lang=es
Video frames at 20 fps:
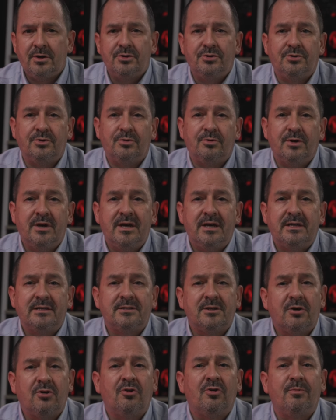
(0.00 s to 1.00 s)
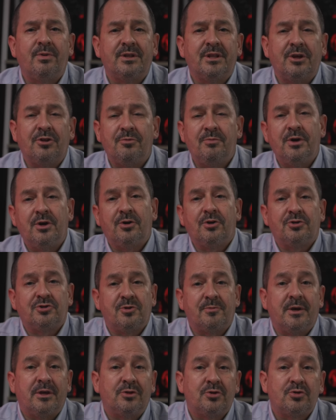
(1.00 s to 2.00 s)
Yo he estado compartiendo mi
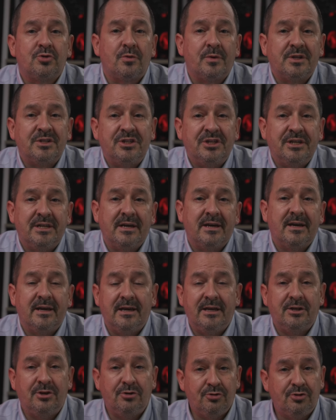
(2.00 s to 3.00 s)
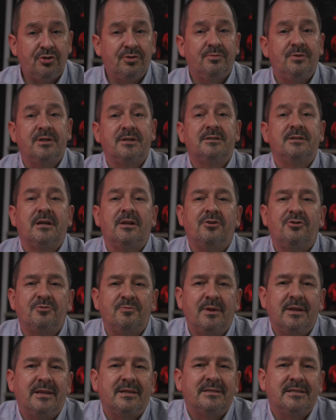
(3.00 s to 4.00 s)
conocimiento sobre China en YouTube desde el
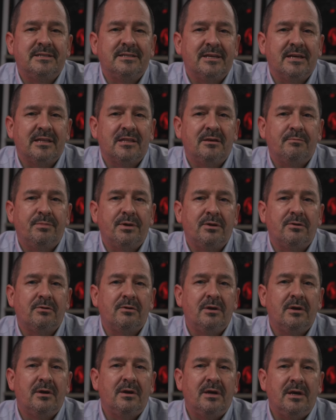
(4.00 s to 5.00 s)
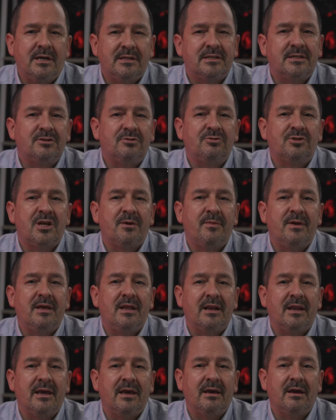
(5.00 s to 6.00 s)
2017, pero este es un tema
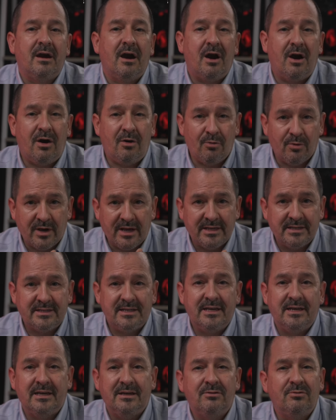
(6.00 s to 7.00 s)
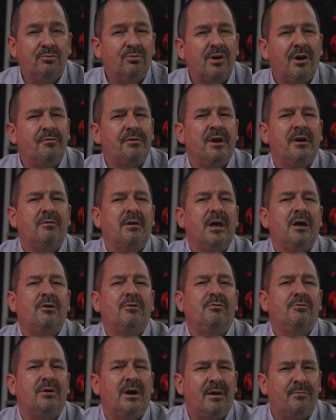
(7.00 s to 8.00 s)
del que, aunque sé, nunca había
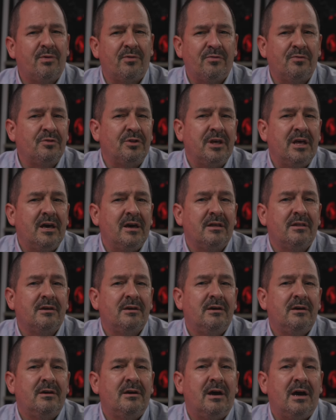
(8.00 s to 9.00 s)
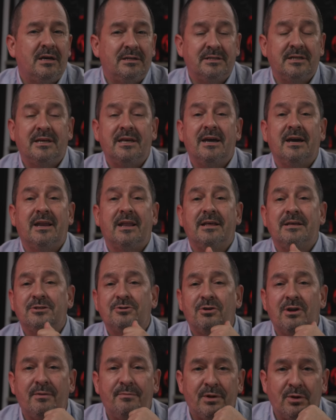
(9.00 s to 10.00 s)
hablado a profundidad. Así que
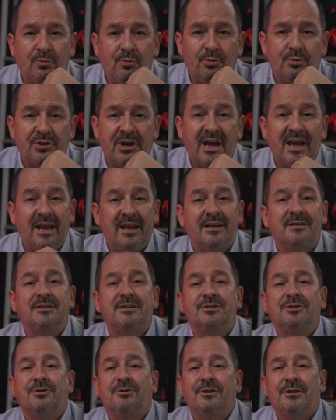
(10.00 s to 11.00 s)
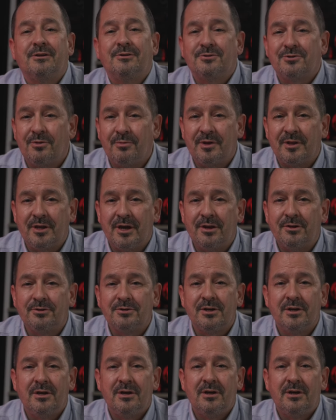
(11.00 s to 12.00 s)
agradezco la pregunta en la sección de los
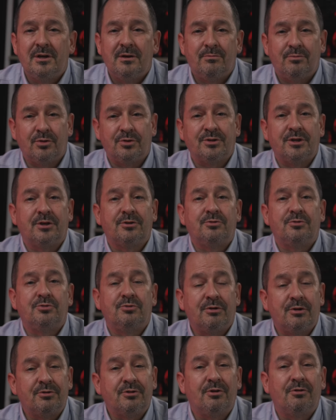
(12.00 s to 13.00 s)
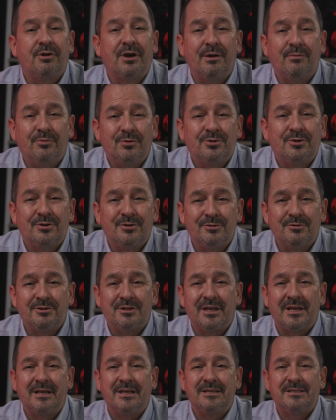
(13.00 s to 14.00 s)
comentarios. Por cierto, yo he notado que muchos de
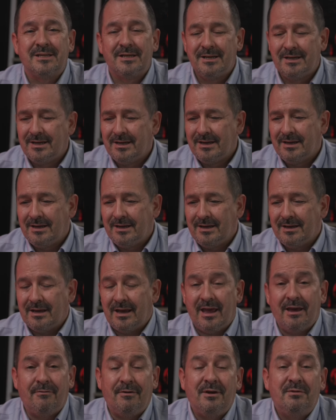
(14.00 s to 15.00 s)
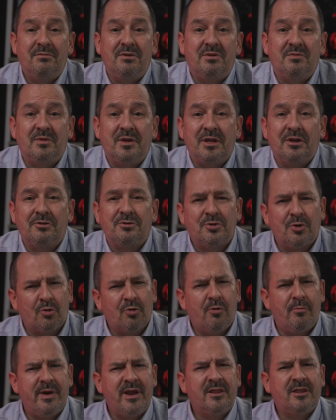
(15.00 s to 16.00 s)
ustedes que ven mis videos no
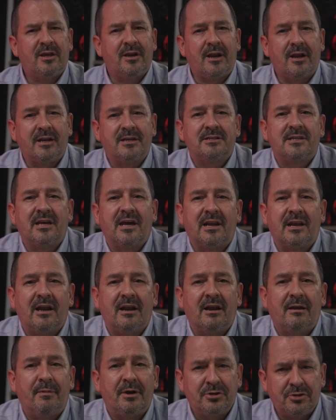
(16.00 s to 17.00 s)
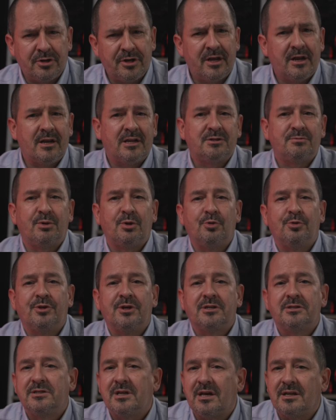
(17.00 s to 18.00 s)
comentan en este canal. La mayoría de las
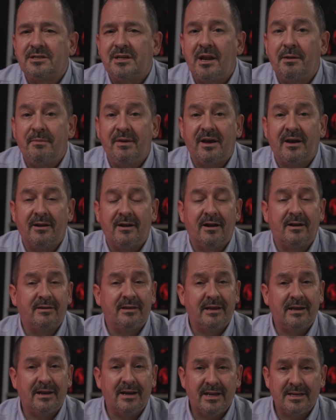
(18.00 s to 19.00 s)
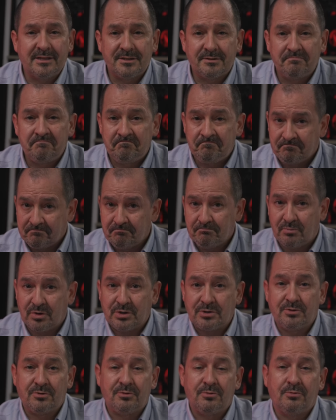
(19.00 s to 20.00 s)
preguntas se hacen en mi canal de inglés. Por
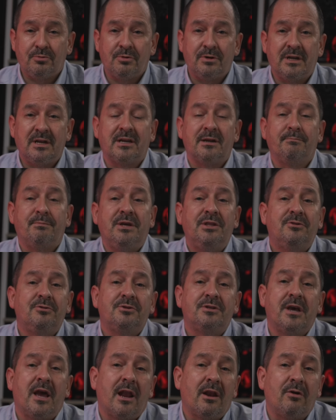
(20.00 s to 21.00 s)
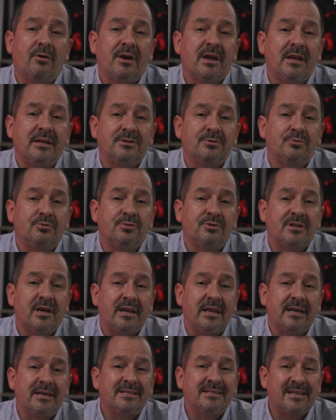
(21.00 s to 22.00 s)
eso les repito, si hay algo que les
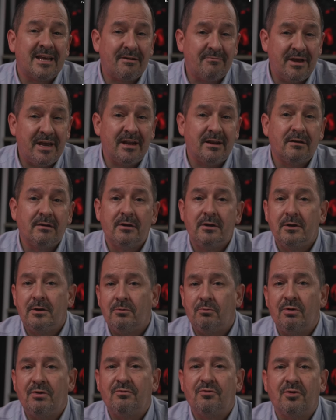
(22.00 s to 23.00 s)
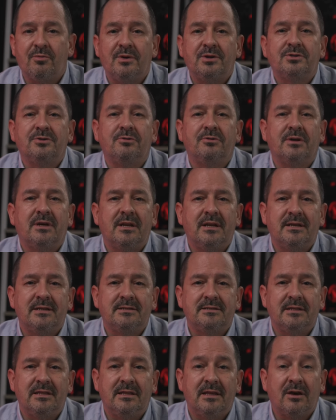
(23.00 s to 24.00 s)
gustaría saber o información que
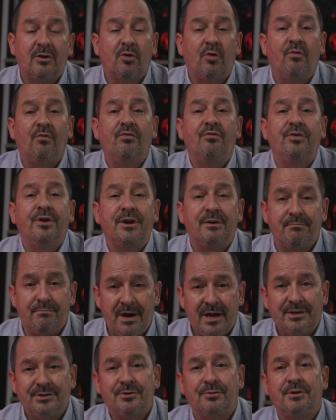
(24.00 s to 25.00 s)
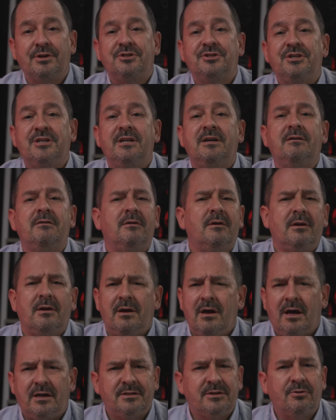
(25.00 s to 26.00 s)
necesitan confirmar sobre China,
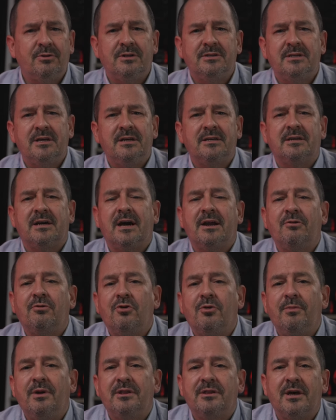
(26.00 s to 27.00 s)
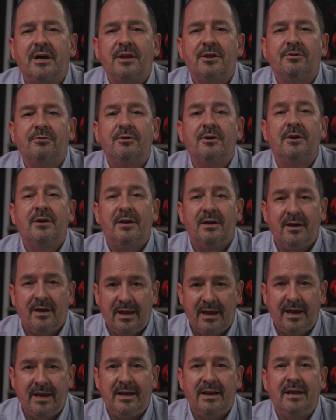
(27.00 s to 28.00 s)
asegúrense de dejar un comentario
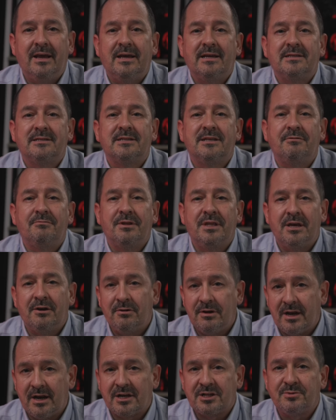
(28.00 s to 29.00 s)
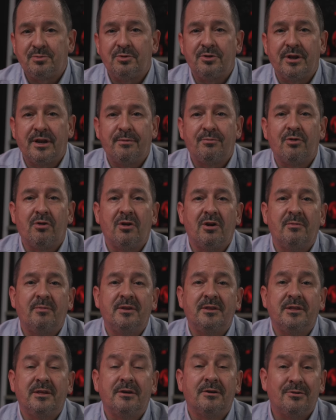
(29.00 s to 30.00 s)
en este video y la responderé
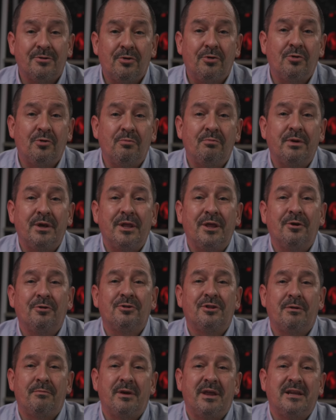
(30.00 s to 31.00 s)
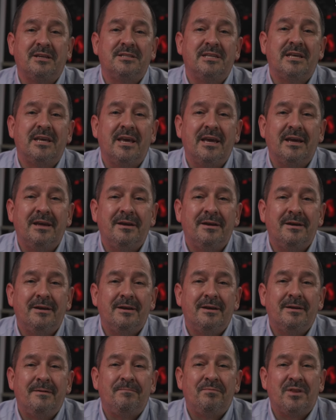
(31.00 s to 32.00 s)
probablemente con un video también. Así que
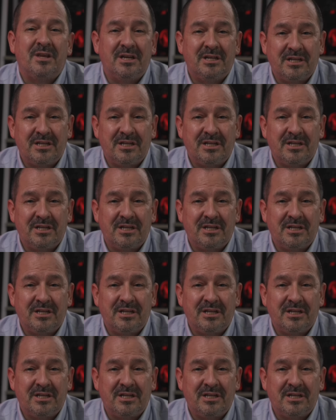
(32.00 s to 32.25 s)
el